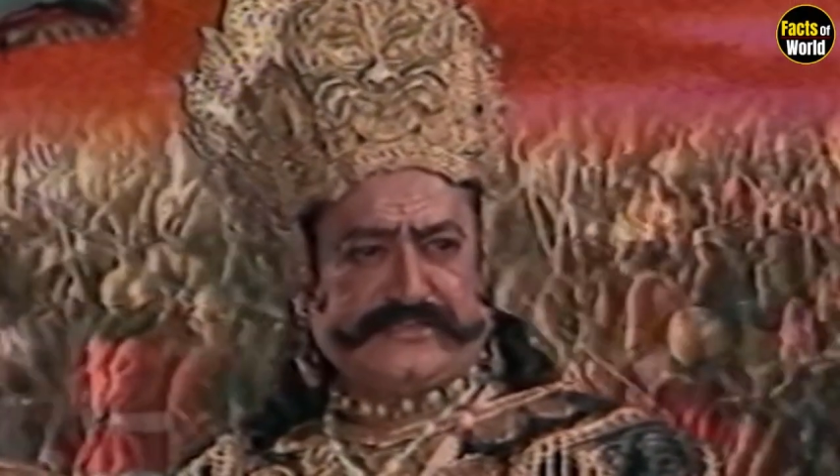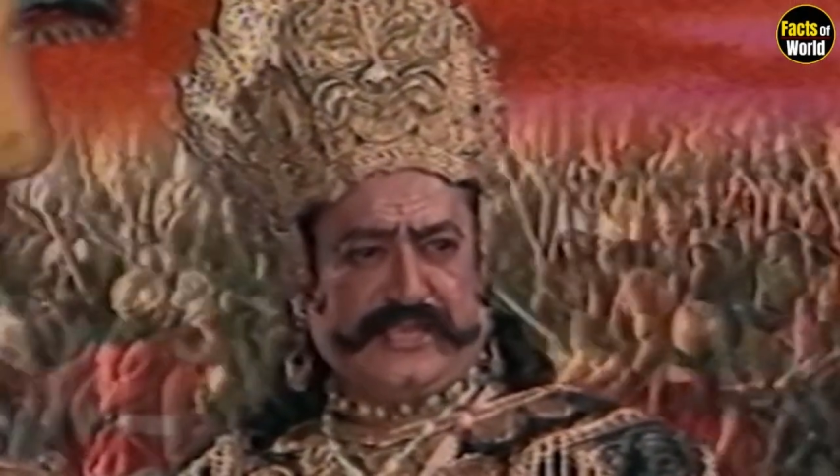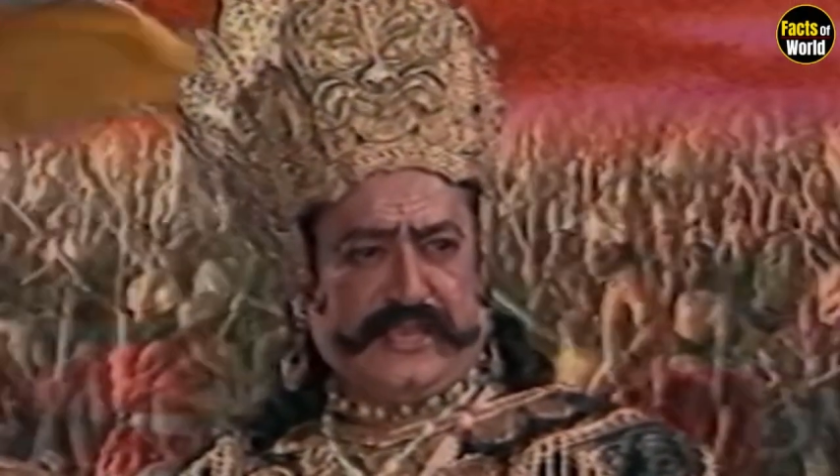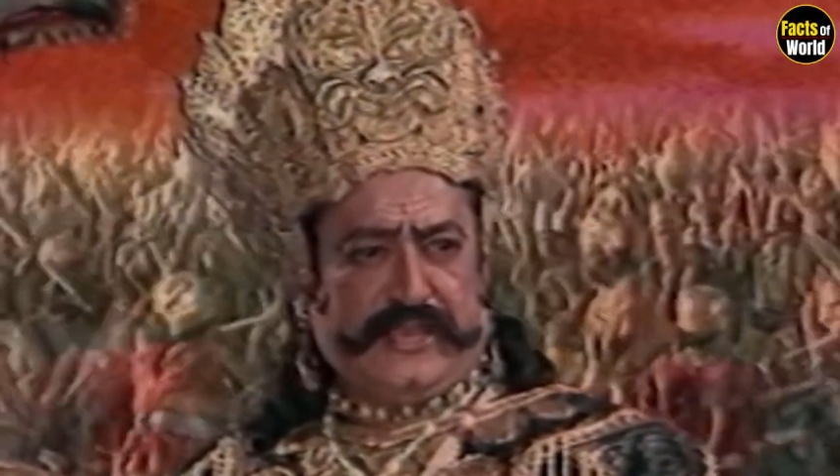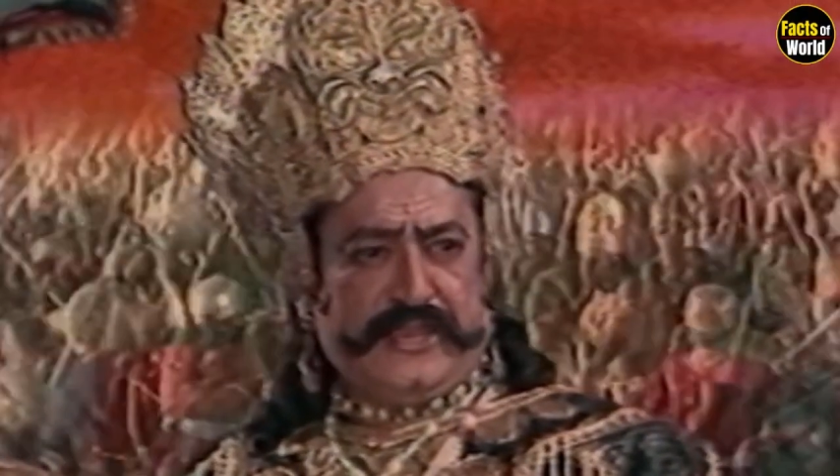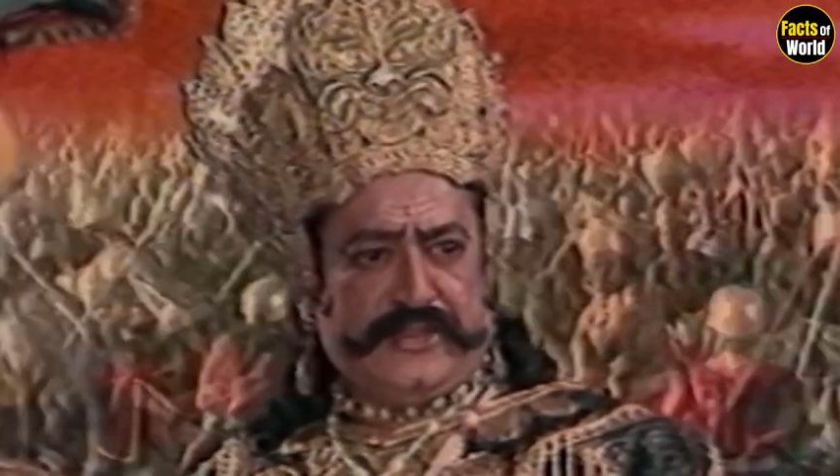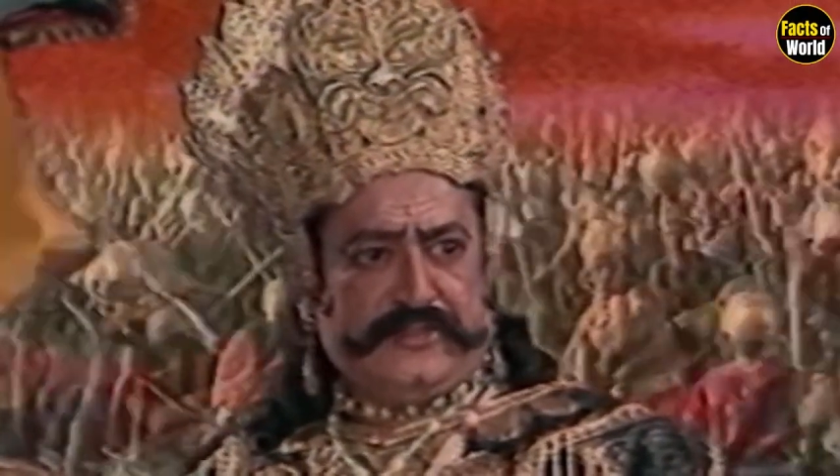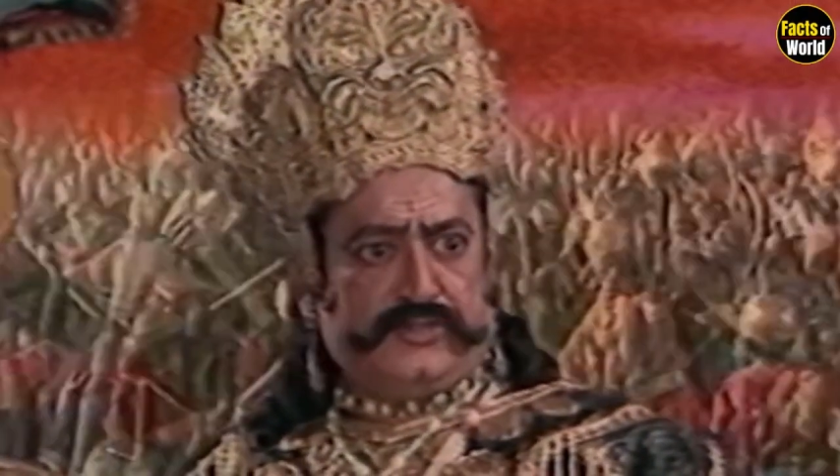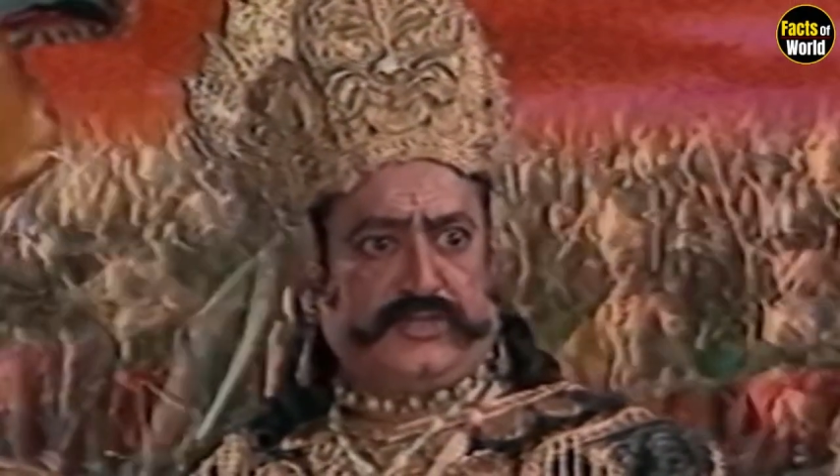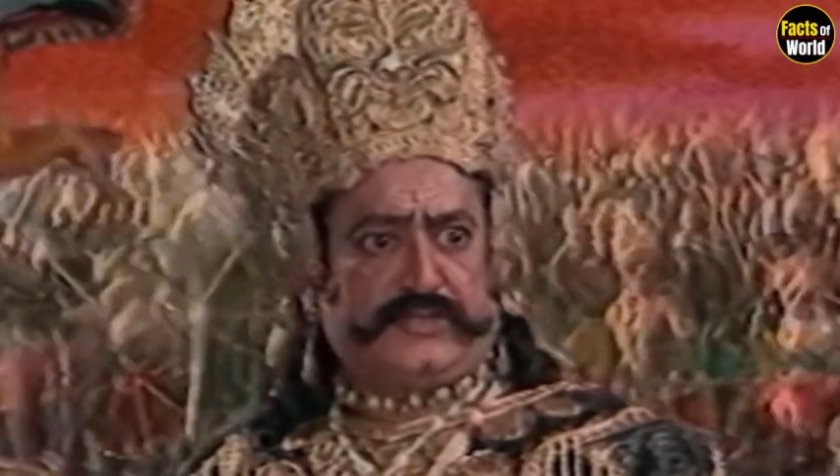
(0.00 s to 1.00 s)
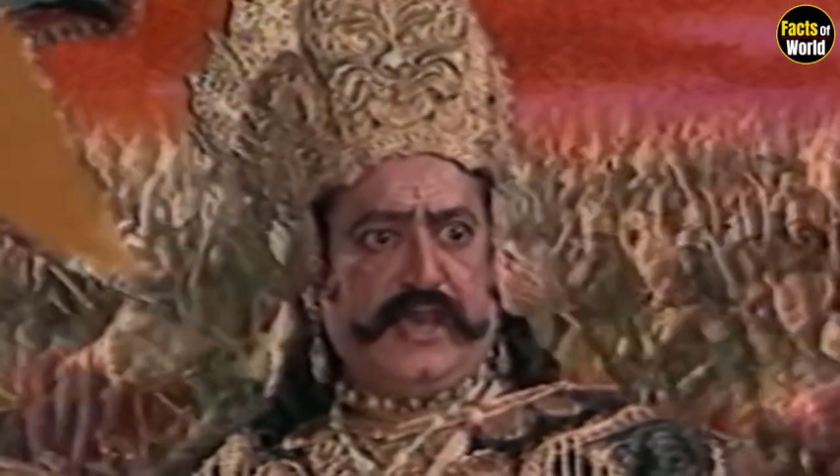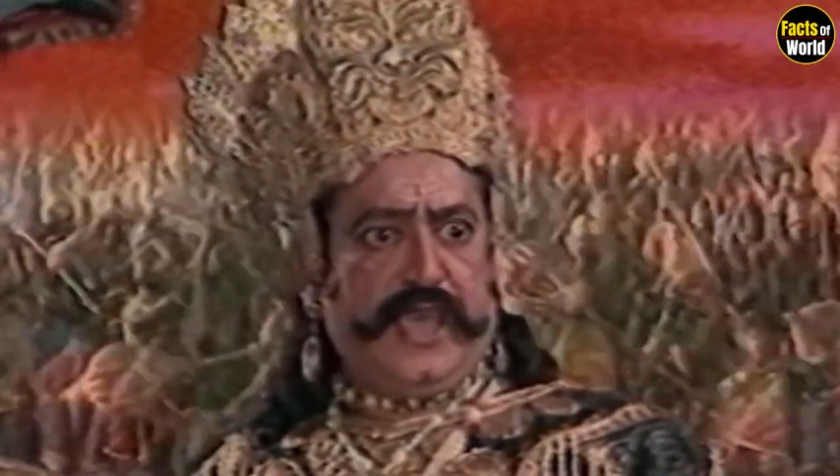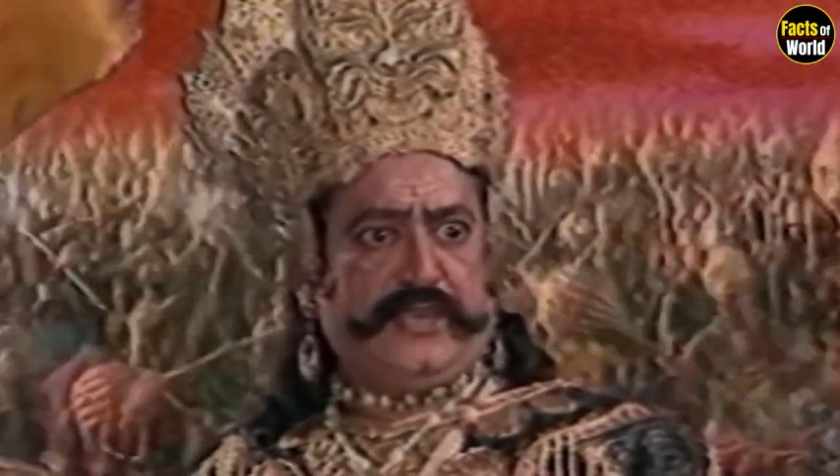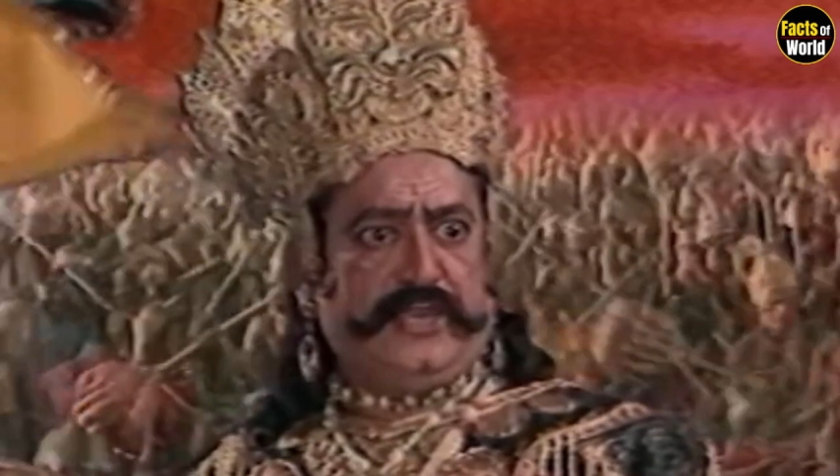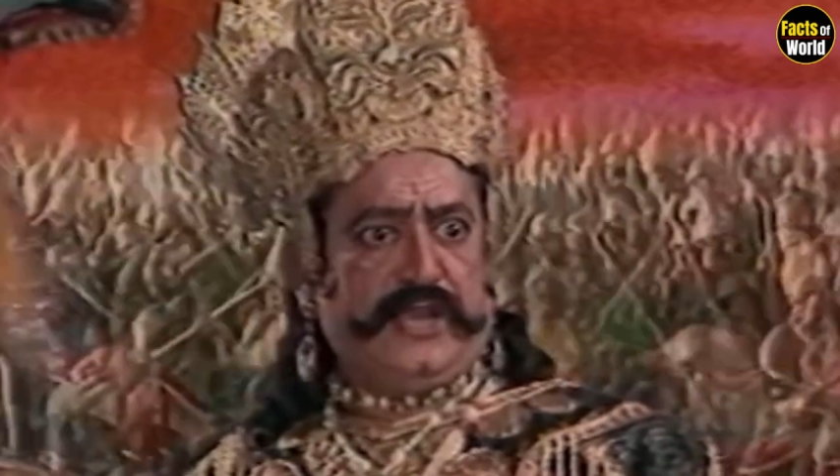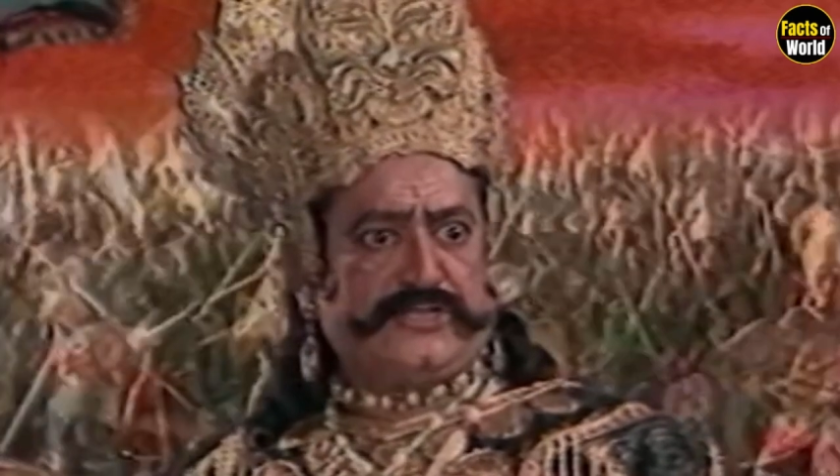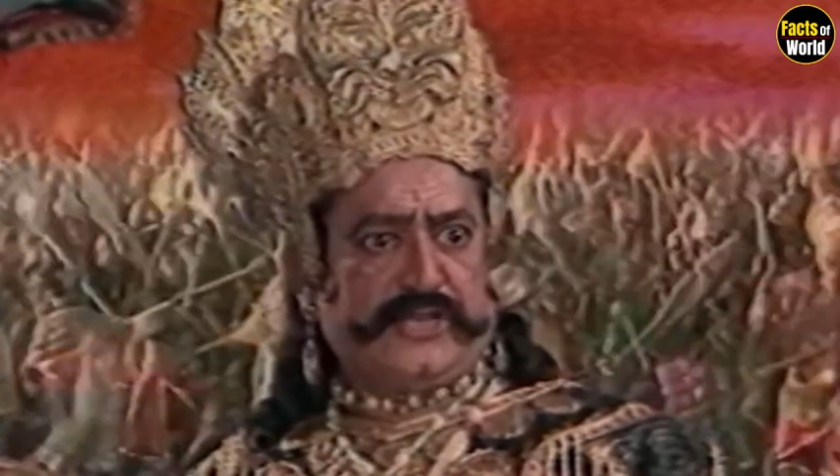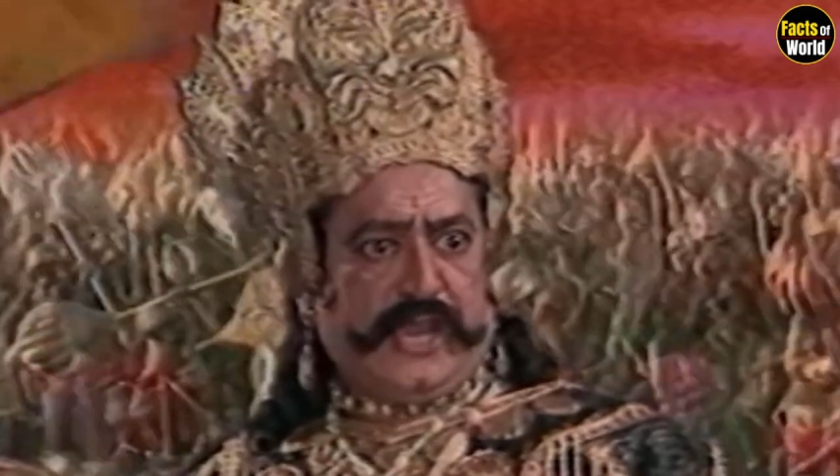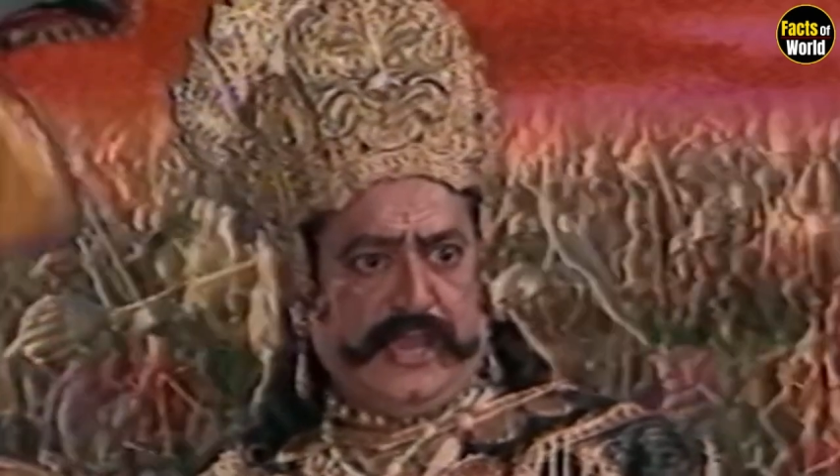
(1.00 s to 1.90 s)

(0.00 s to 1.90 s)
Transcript: उसे इस बात की भी जानकारी मिल गई